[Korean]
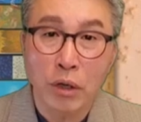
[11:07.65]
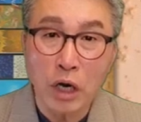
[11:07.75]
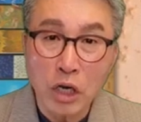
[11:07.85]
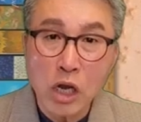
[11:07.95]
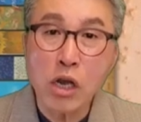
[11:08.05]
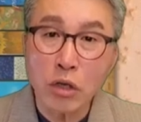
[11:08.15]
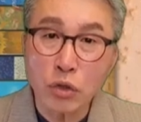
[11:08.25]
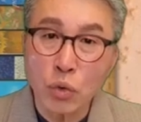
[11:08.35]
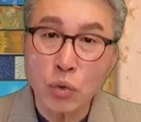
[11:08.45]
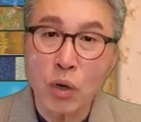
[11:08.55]
그러니까 1년
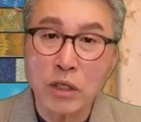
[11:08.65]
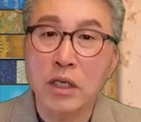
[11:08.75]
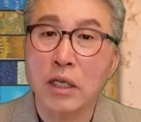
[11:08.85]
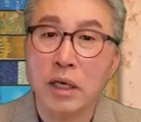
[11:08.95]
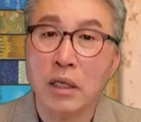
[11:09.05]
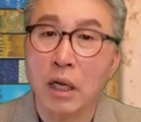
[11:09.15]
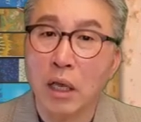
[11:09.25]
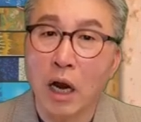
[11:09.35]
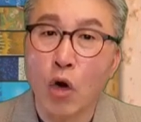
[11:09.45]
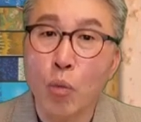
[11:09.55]
정도가 지난
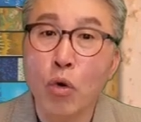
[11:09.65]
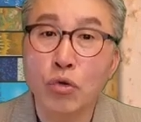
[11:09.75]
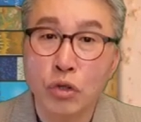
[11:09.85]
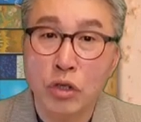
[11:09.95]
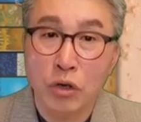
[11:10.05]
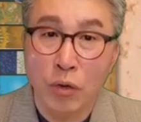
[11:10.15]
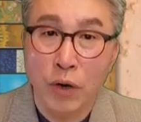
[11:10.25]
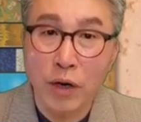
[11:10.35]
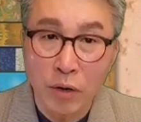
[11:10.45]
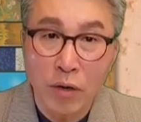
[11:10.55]
상태다라고 볼 수 있는
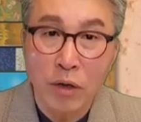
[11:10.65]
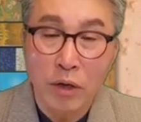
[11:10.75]
거예요.